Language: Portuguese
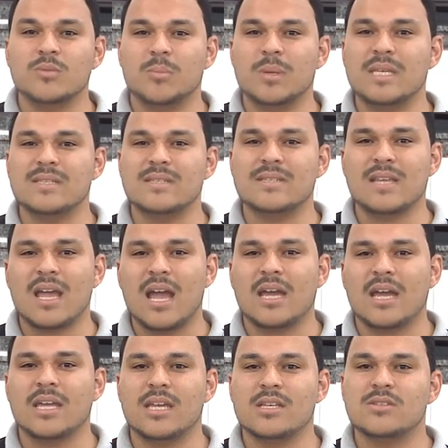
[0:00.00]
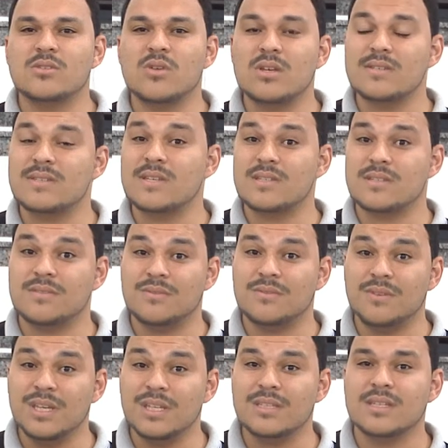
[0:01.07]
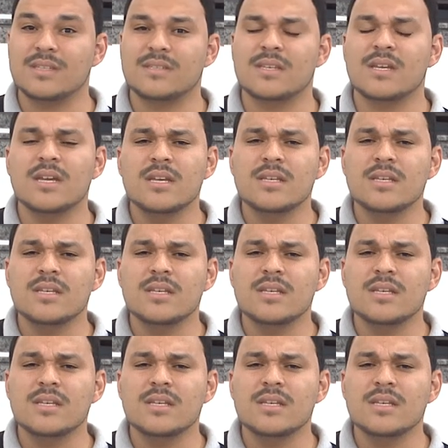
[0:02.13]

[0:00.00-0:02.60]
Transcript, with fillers: pensar que as nossas vidas